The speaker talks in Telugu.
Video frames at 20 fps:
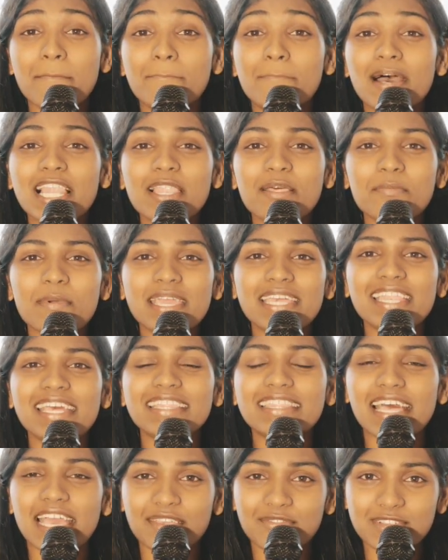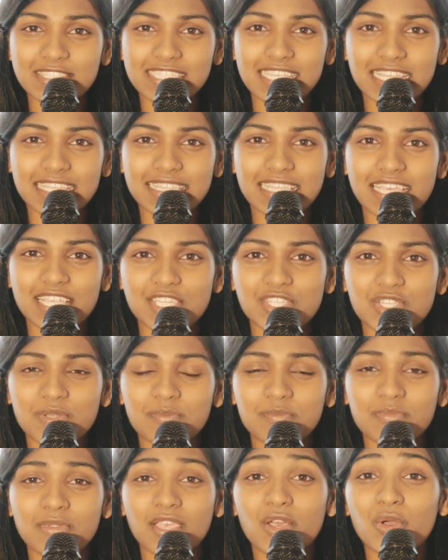బలమైన దైవ
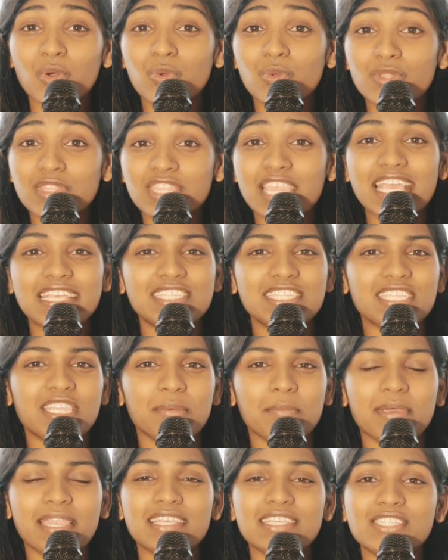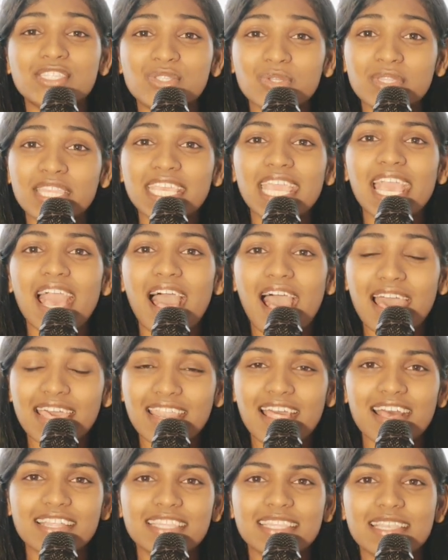సందేశం ఉత్తేజితమైన స్థుతి
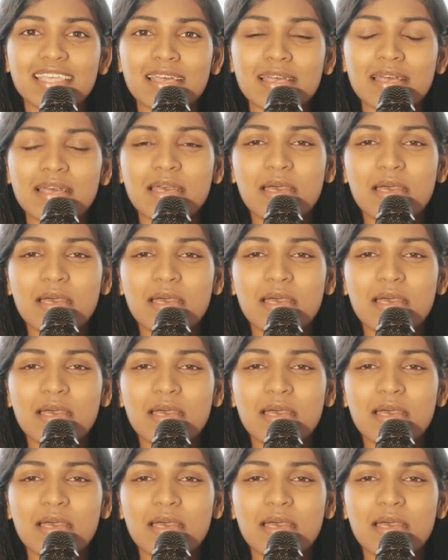ఆరాధన